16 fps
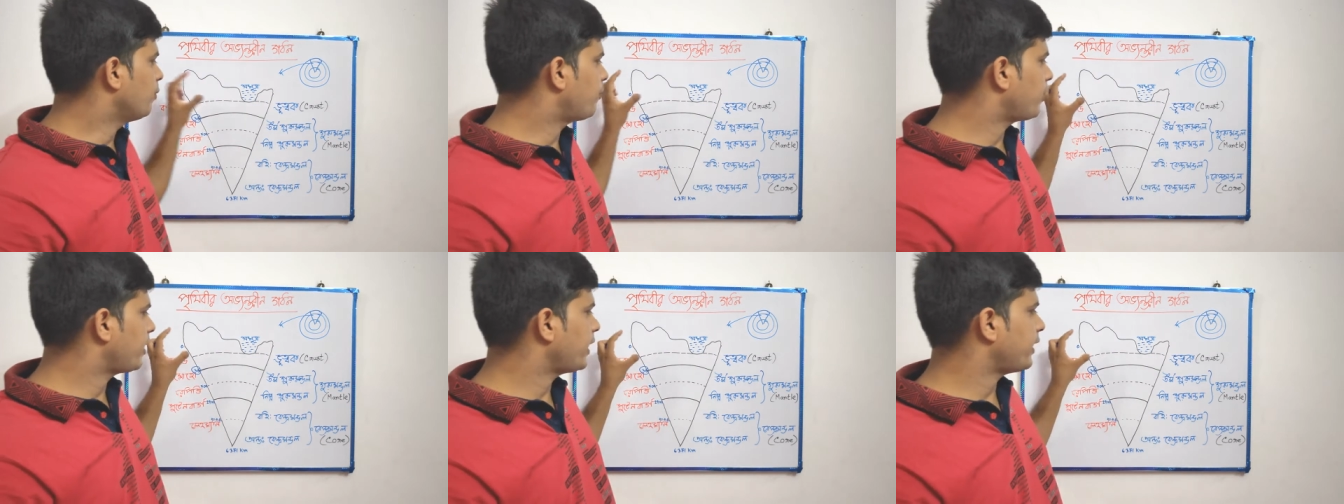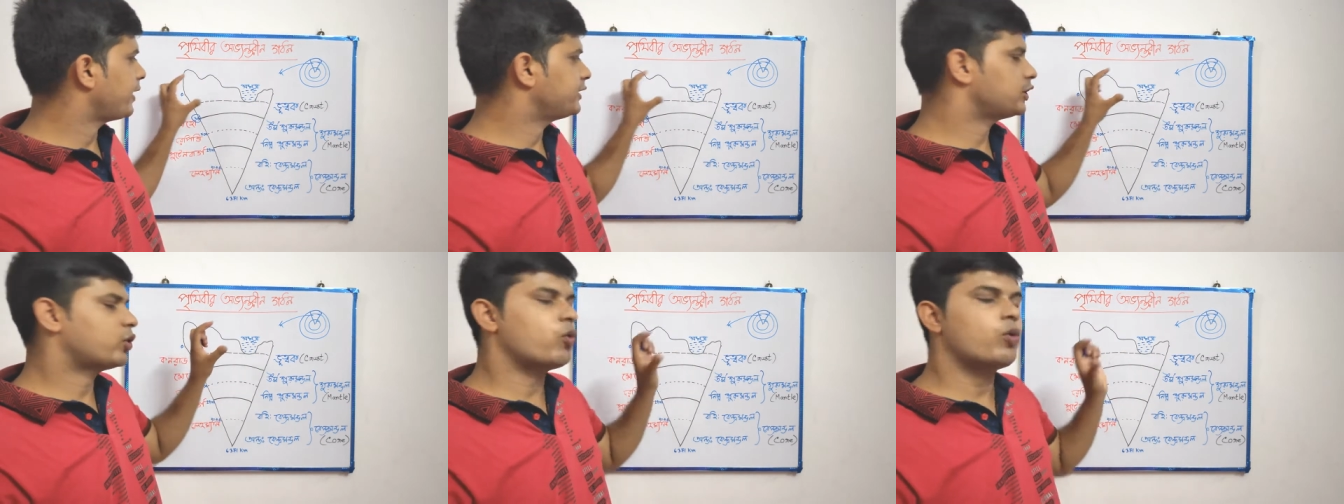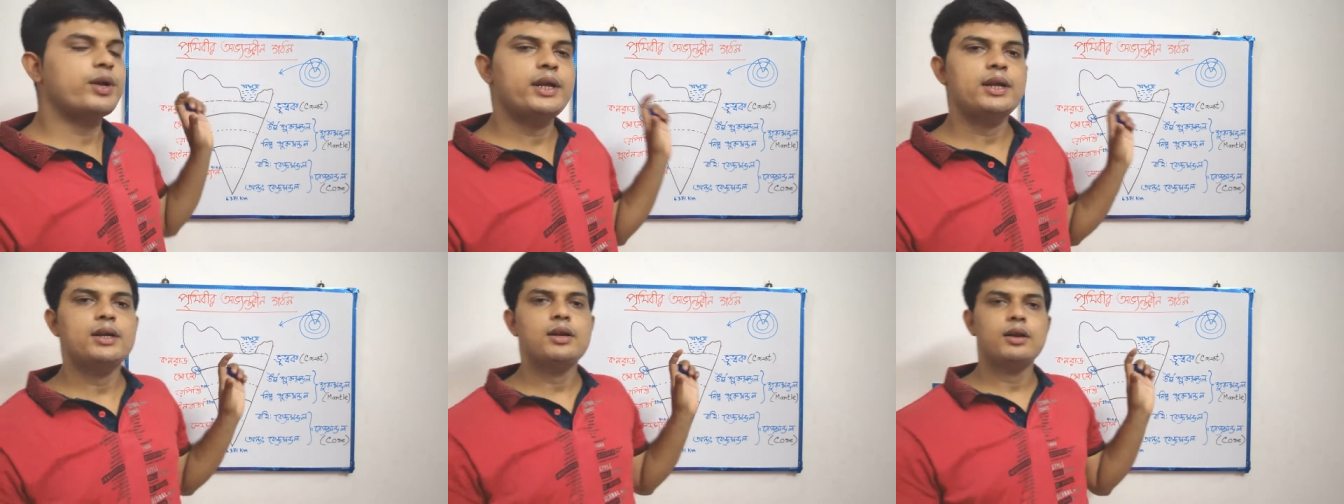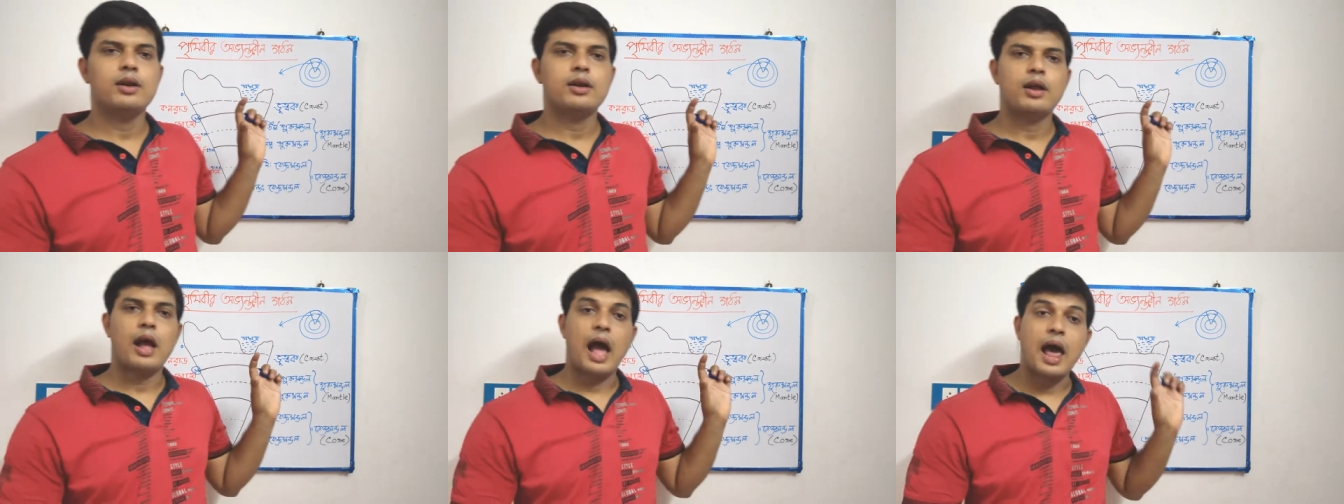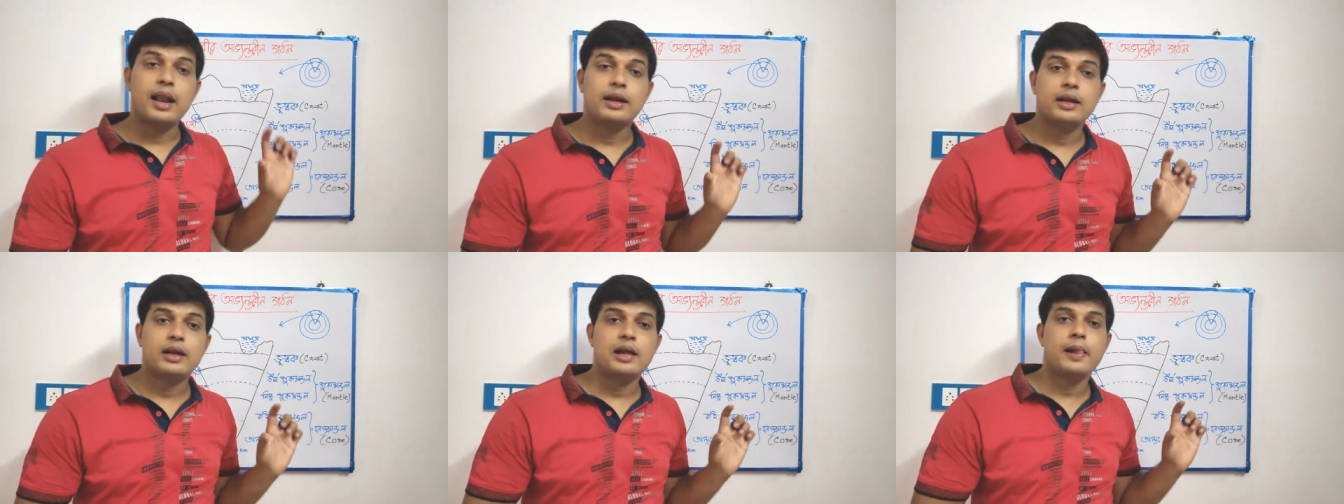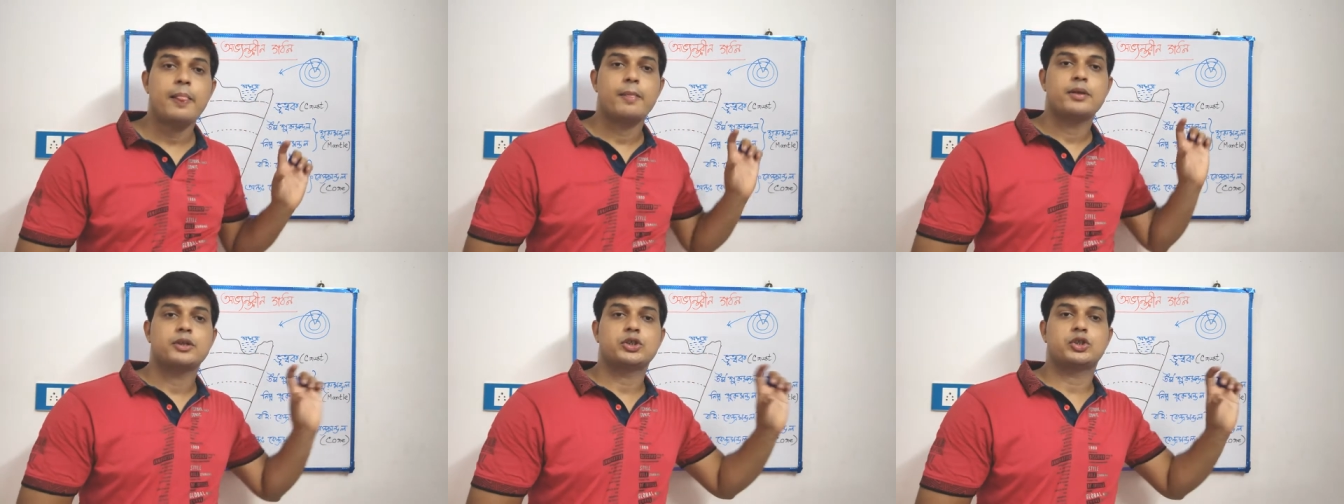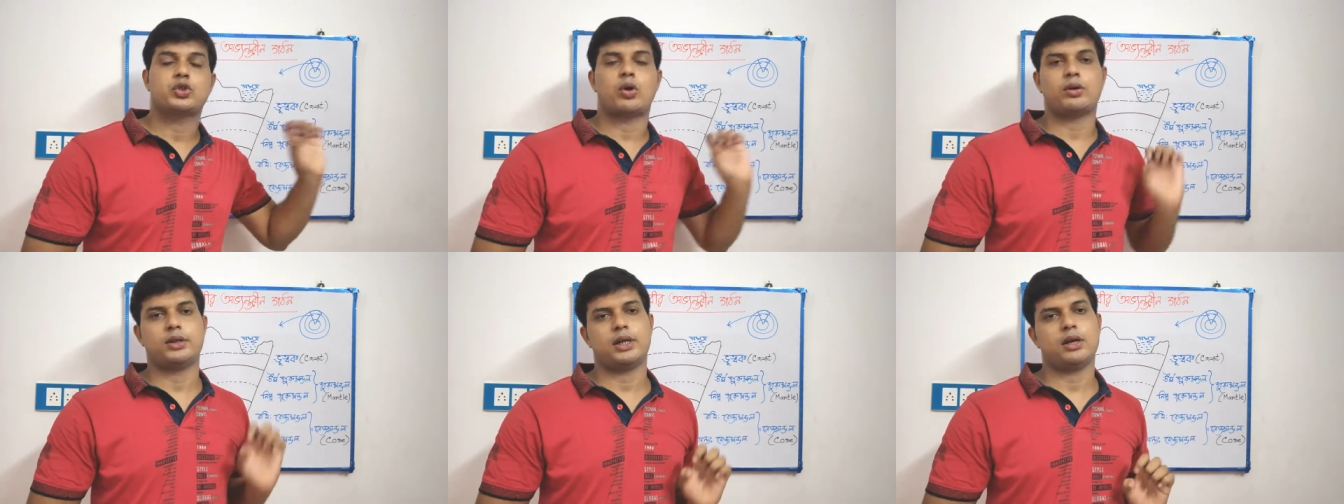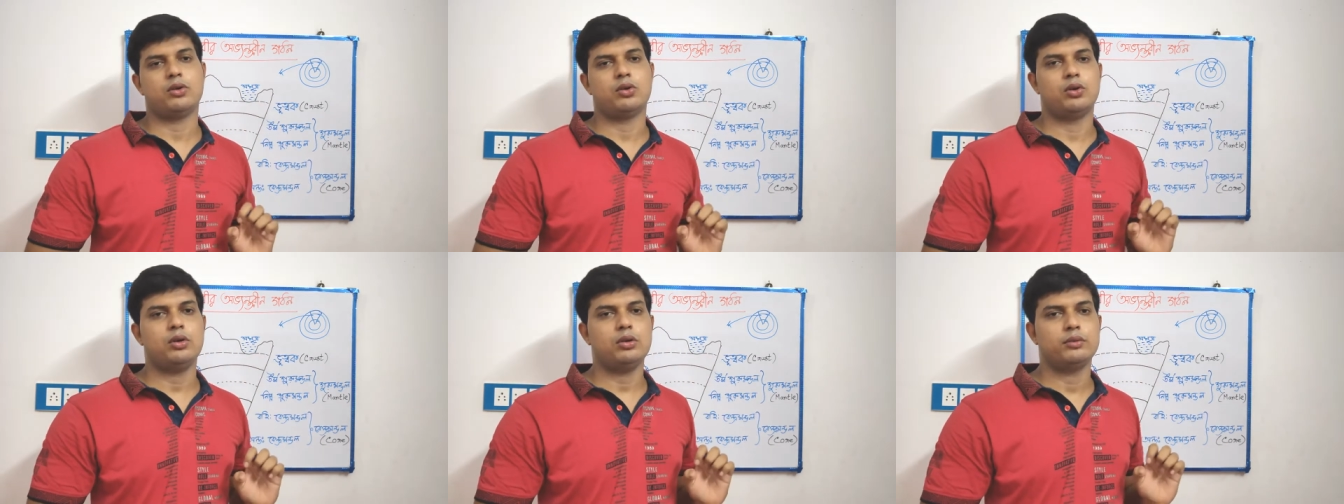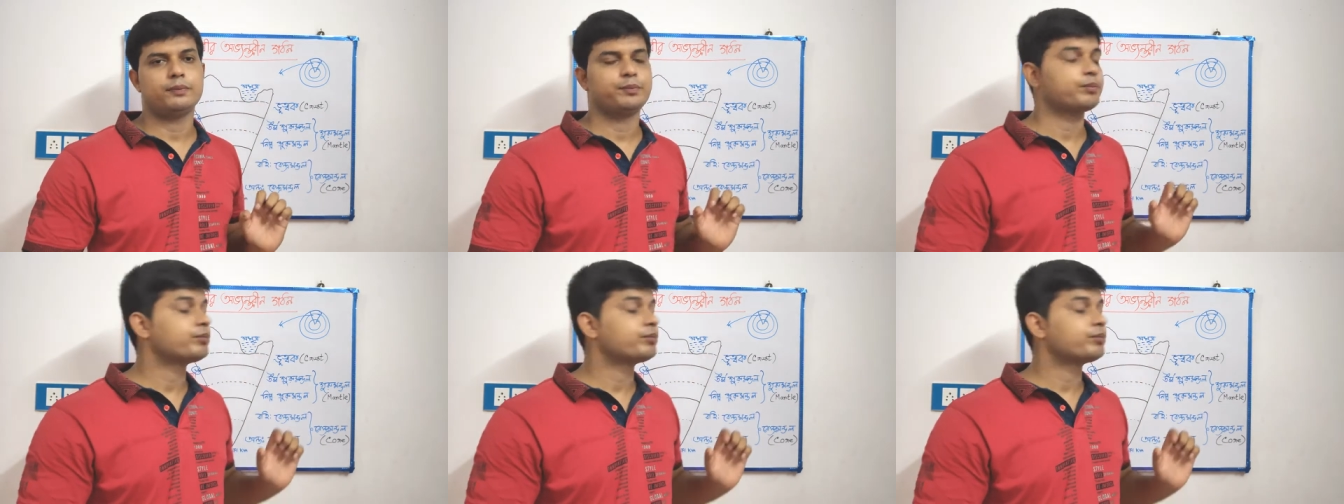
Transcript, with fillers: উপরের এই যে কঠিন হালকা স্তরটা হলো